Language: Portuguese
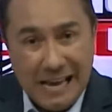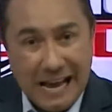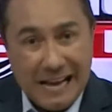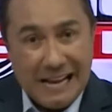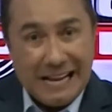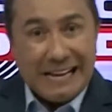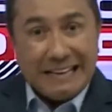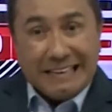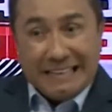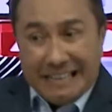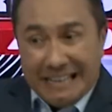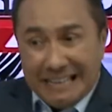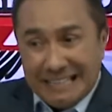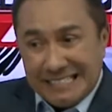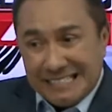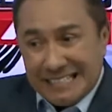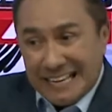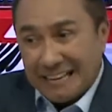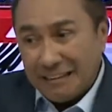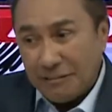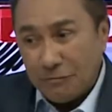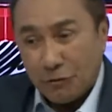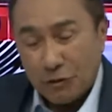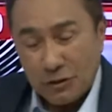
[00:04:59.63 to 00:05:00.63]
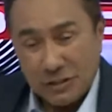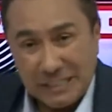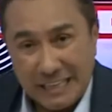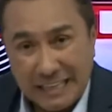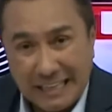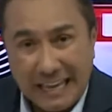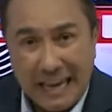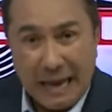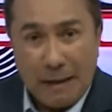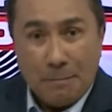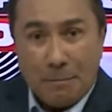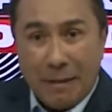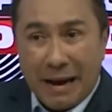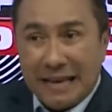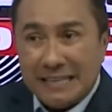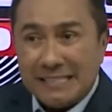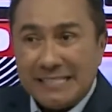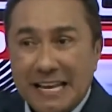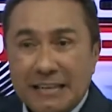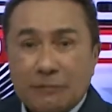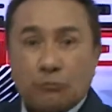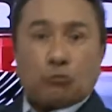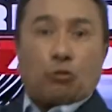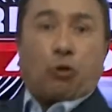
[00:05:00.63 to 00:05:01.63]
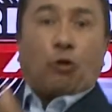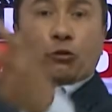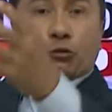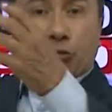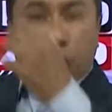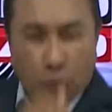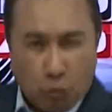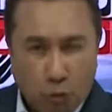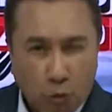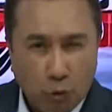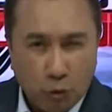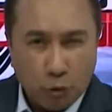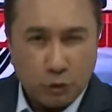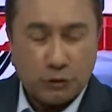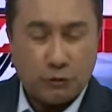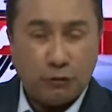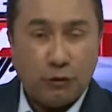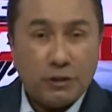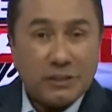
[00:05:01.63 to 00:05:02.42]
a ganância é que você quer mais a todo custo.